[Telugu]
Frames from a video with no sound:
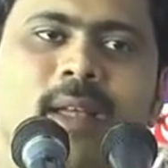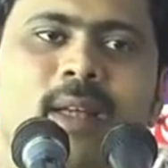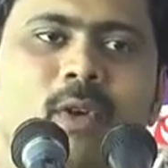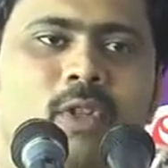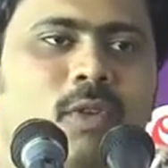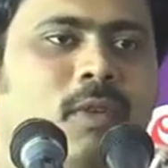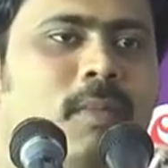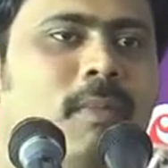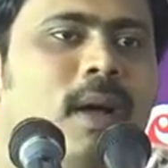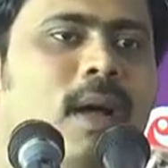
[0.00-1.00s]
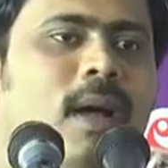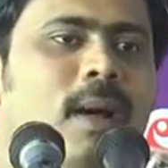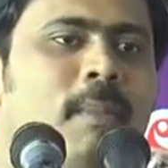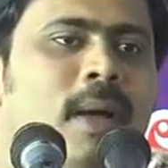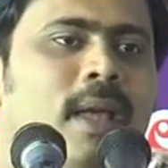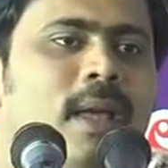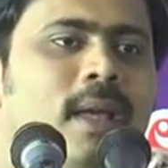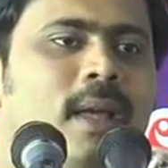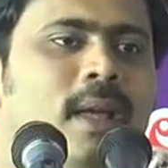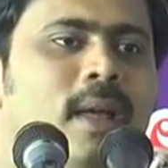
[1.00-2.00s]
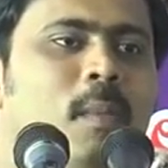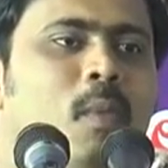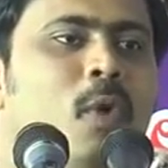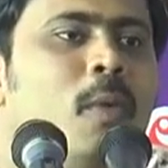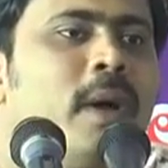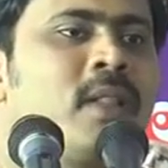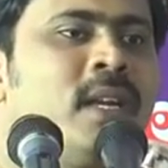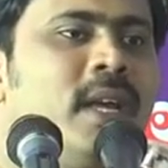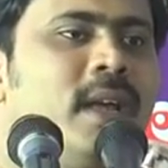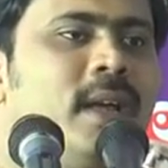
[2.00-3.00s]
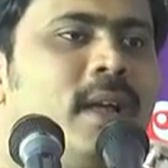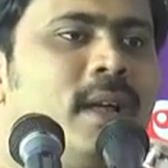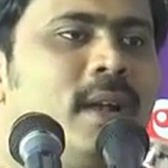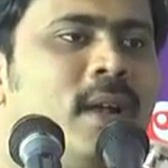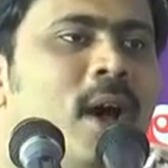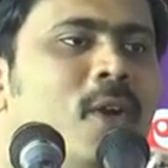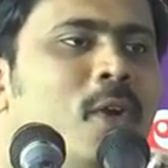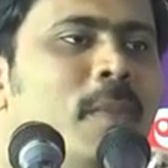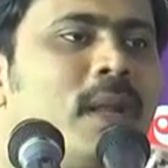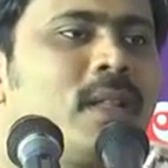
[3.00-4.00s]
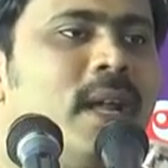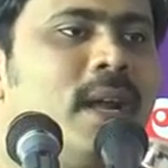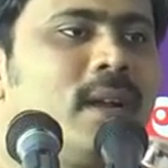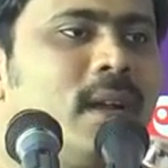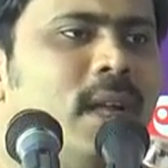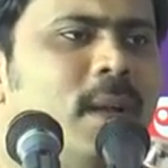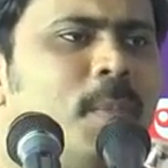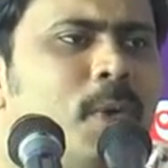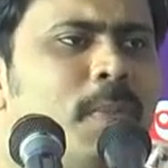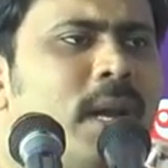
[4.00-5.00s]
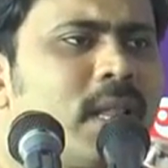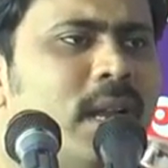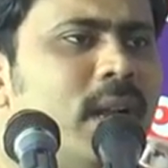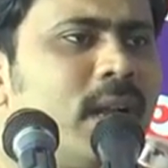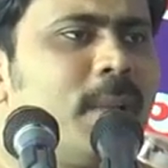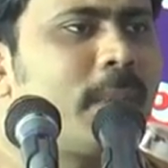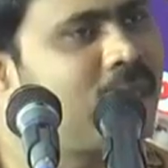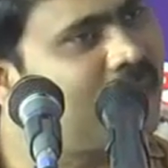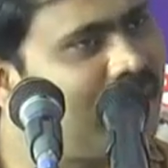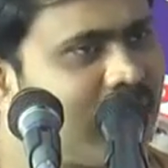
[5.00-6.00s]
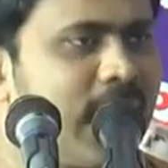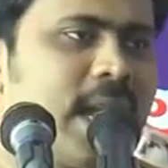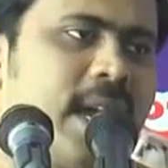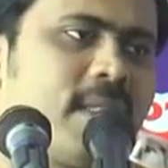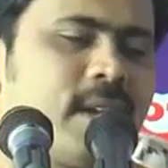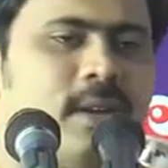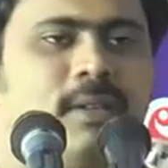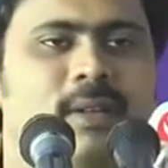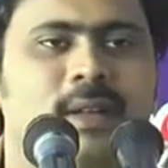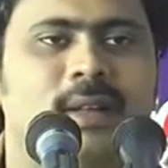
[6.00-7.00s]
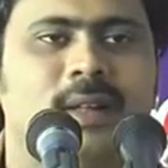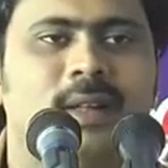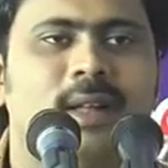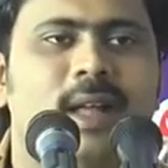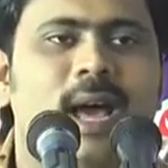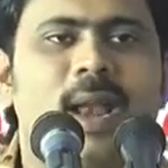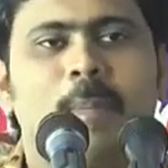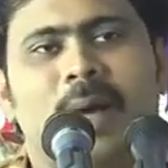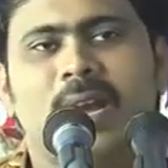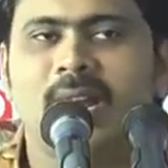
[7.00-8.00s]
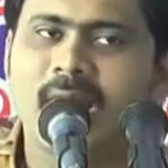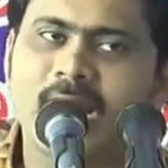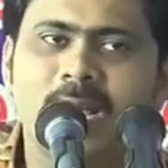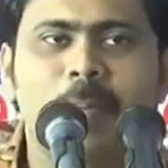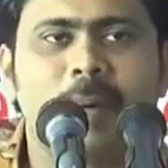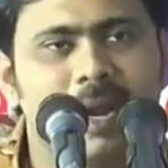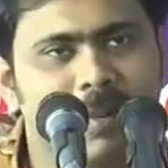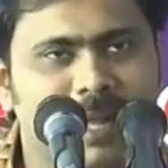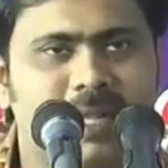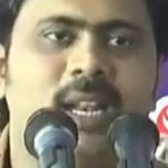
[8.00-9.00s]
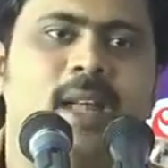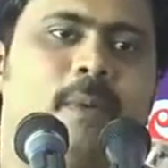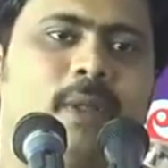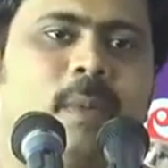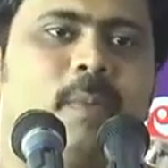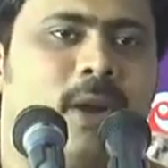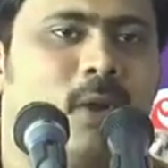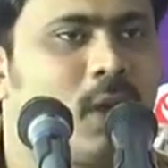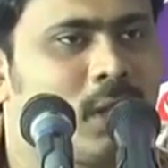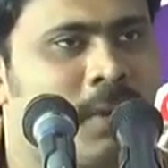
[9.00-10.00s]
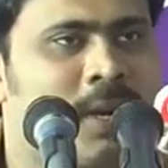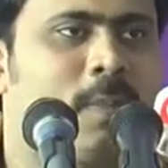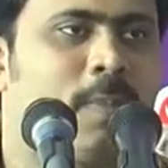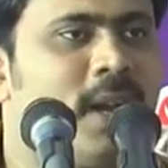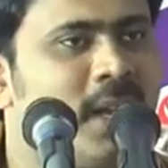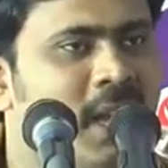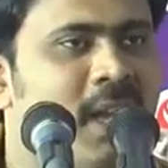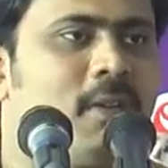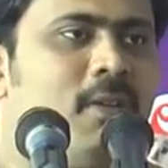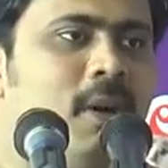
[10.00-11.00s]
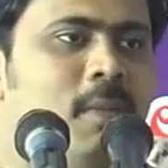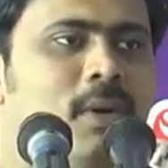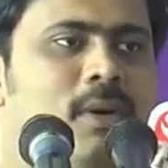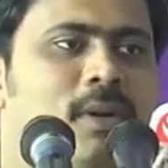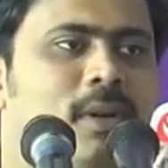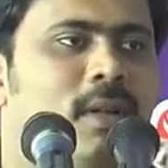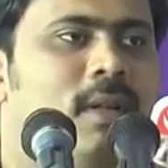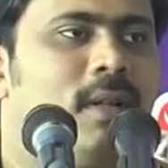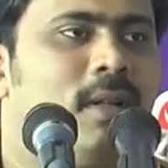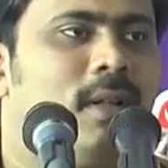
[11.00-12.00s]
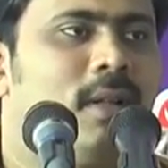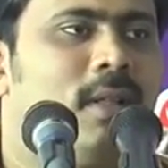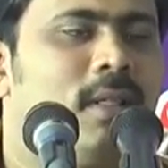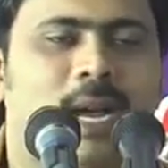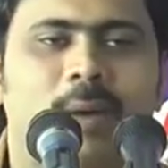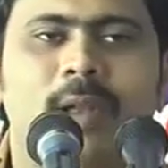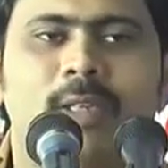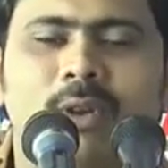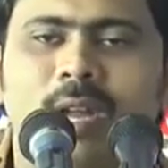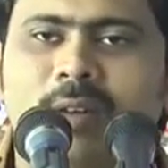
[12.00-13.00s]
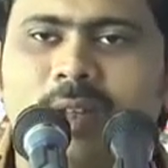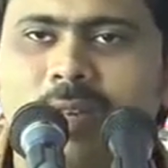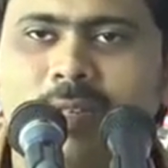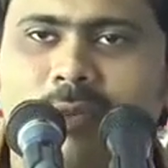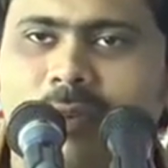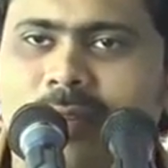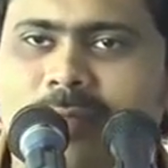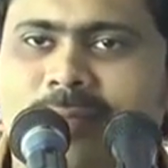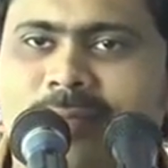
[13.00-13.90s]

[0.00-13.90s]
ఈరోజు మా అమ్మాయి మూడో బర్త్డే నాలుగో బర్త్డే అంటాను ఎప్పుడు బర్త్డే అంటే ప్రతి నెలకి లెక్కెడుతున్నాడు అలా పన్నెండు నెలలకి పన్నెండు బర్త్డేలు అయిపోతాయి పన్నెండు కొత్త బట్టలు పన్నెండు కేకులు అబ్బో తెగబలిసిన వాళ్ళు ఏమైనా చేసుకుంటారు